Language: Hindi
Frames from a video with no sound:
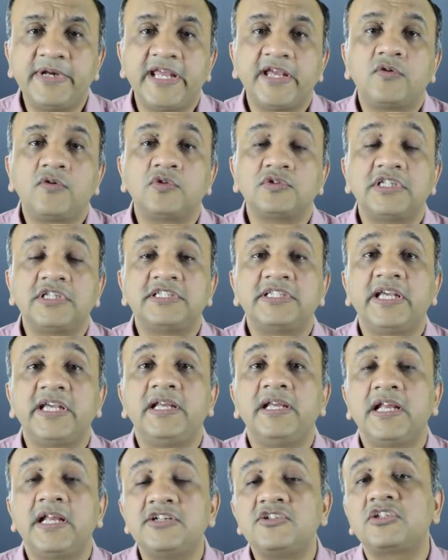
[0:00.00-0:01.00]
ब्रेक होते
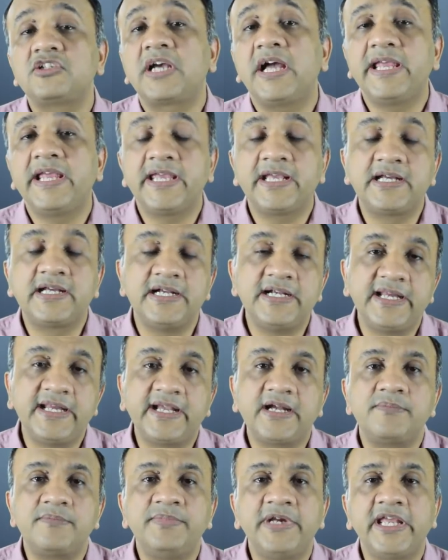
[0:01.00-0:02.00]
थे लंच का एक
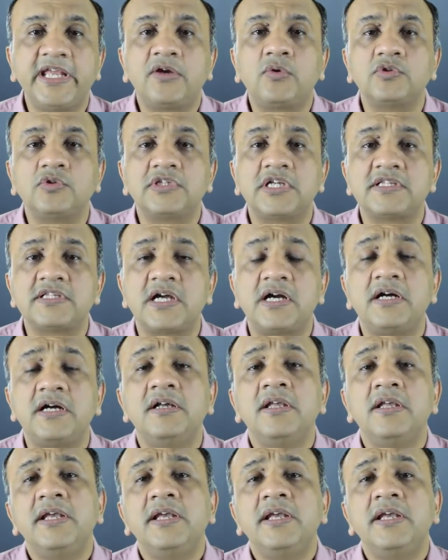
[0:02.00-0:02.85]
घंटे का ब्रेक होता था